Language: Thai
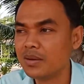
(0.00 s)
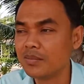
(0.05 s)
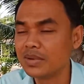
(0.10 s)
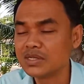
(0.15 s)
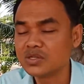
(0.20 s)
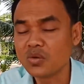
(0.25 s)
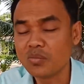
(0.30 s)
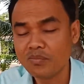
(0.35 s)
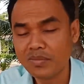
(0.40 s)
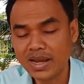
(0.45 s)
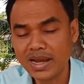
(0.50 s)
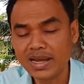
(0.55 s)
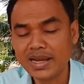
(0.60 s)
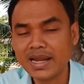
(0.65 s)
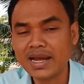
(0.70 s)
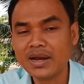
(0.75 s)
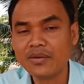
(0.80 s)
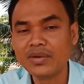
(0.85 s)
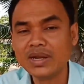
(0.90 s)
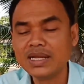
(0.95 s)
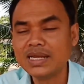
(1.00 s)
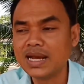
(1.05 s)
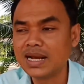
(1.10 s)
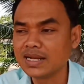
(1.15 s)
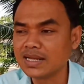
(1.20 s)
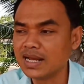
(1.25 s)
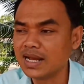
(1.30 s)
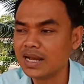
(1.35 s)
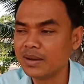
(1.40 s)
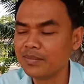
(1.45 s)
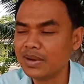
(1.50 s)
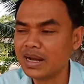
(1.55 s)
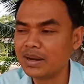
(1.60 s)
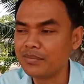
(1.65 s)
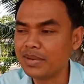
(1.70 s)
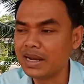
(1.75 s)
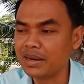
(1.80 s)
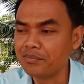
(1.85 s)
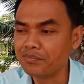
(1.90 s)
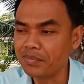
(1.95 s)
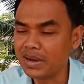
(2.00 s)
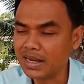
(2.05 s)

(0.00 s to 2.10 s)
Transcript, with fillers: ประสบมานะครับวันนี้อยากจะมาแบ่ง